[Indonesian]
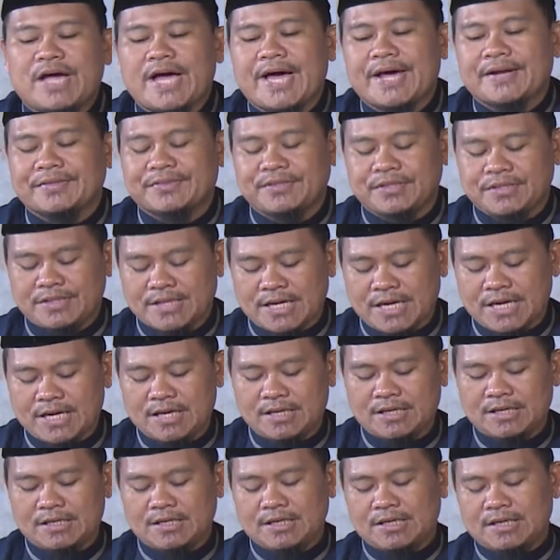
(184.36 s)

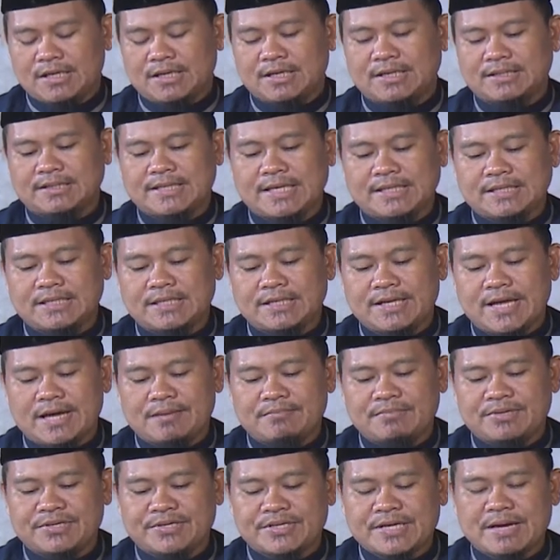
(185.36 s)
artinya kita
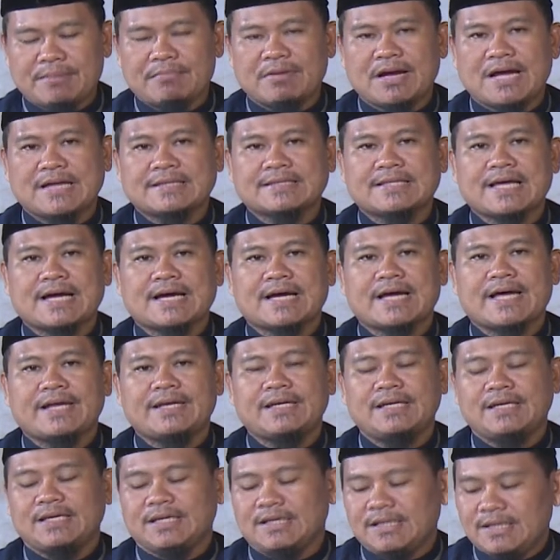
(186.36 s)
tidak bisa
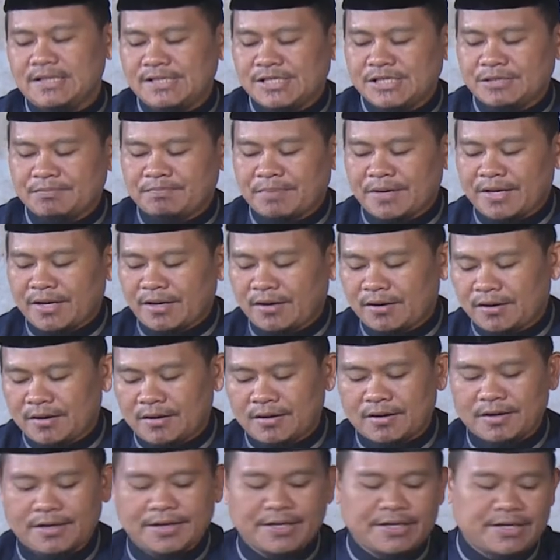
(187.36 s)
mengatakan ini sifat
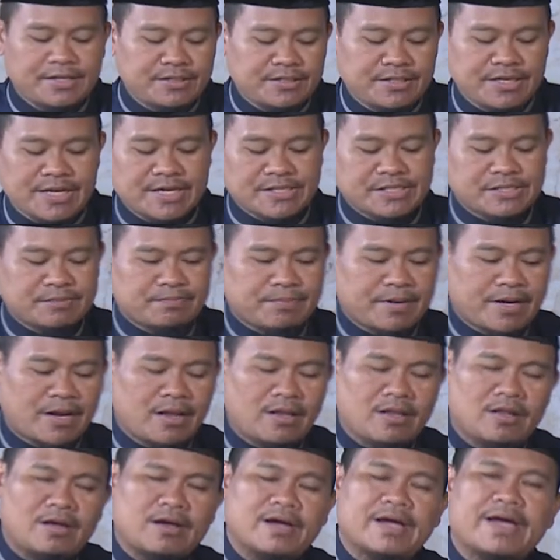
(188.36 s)
Allah, ini tidak sifat
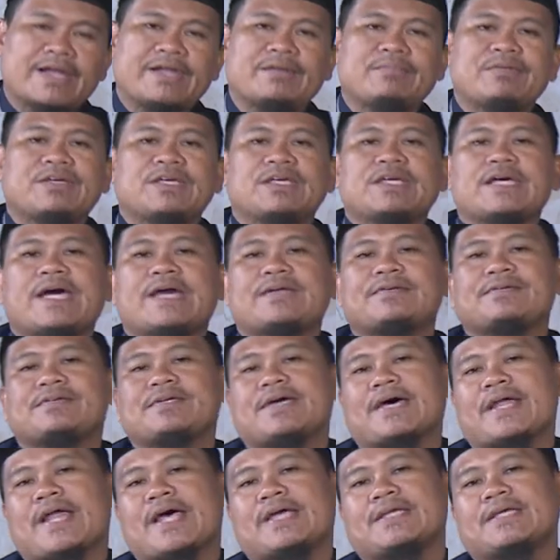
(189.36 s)
Allah. Enggak demikian
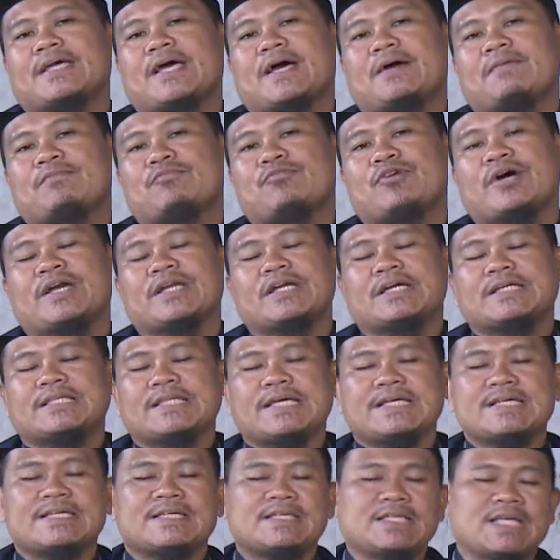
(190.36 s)
caranya. Bukan
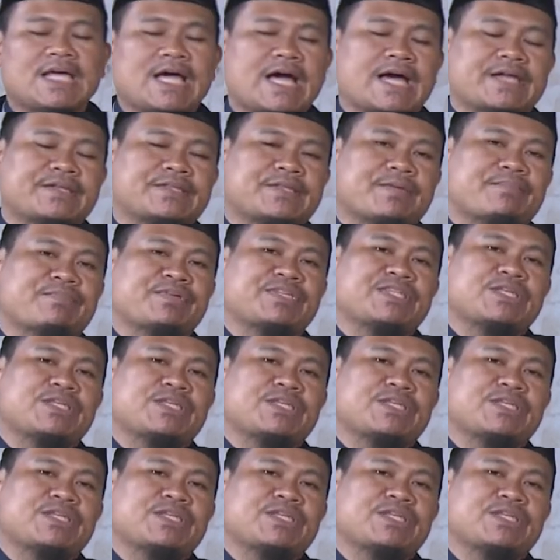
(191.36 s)
kita istihad, tapi